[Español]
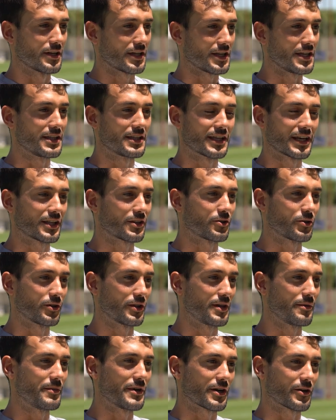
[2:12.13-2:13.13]
y trato
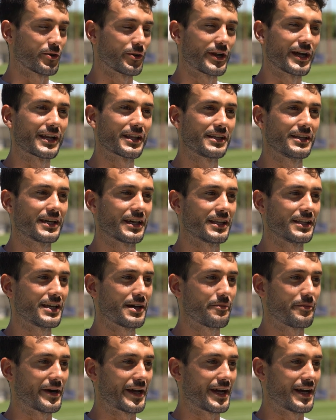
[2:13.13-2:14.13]
de mejorar día a
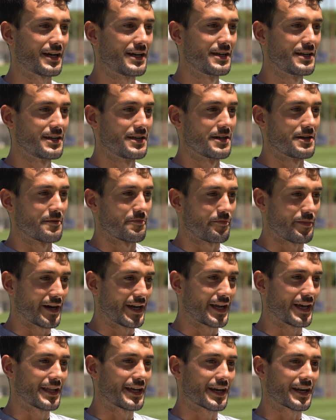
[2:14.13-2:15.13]
día para,
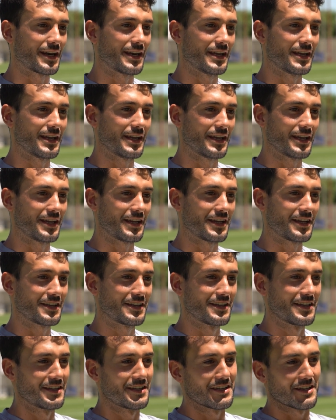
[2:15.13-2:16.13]
para darle
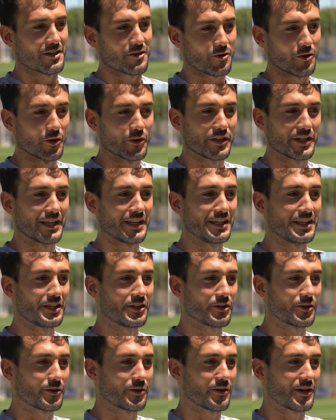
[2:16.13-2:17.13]

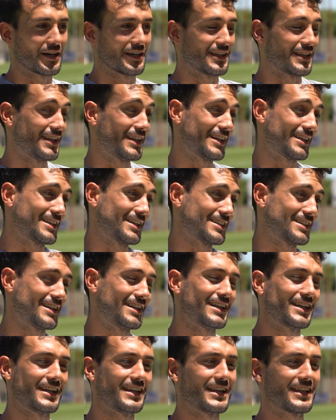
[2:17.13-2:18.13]
contenido, este,
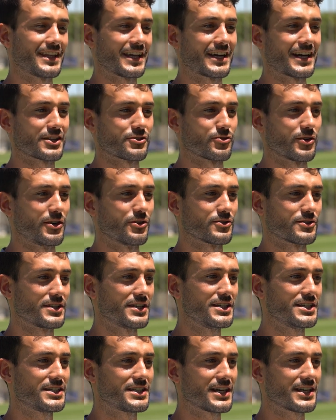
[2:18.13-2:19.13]
en, este, caso a los
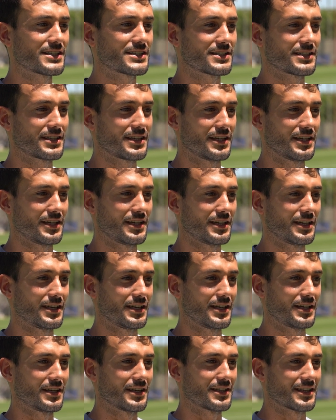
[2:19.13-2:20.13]
hinchas,
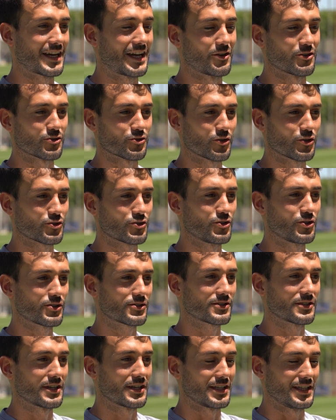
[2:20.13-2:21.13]
eh, a los
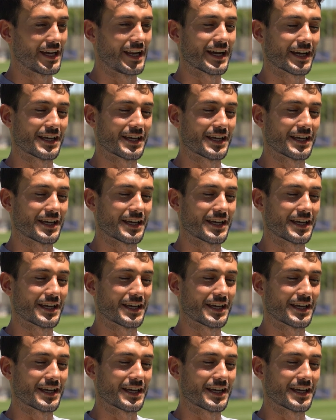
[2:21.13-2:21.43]
socios y a la